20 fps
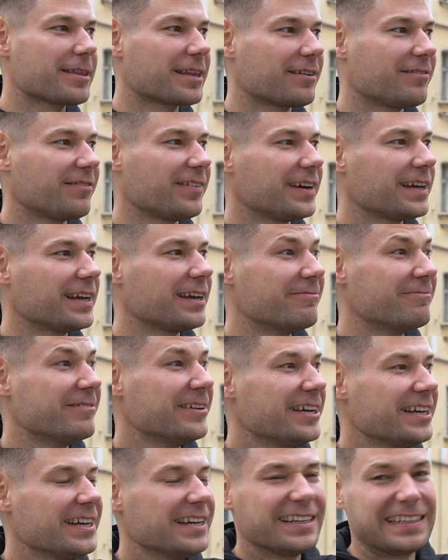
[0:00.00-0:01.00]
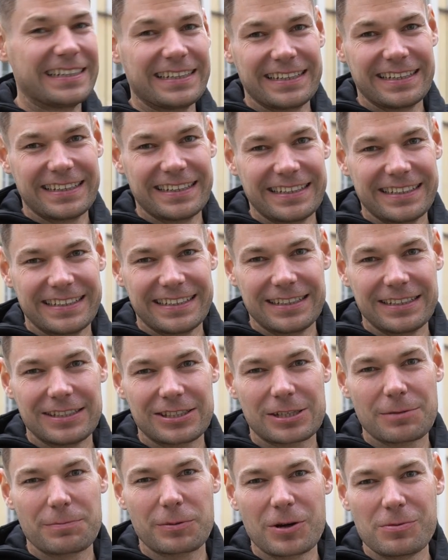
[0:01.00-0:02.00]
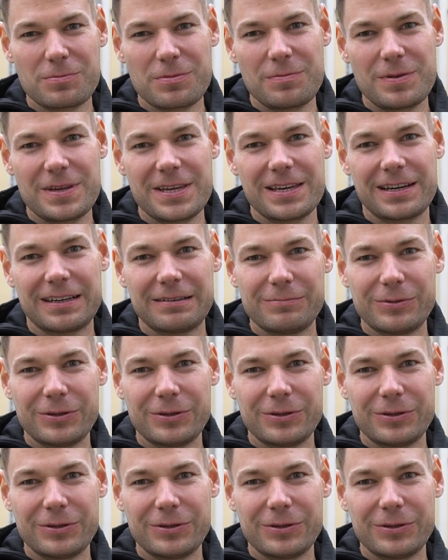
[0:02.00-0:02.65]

tramwajem. I, i, szybko mi mija,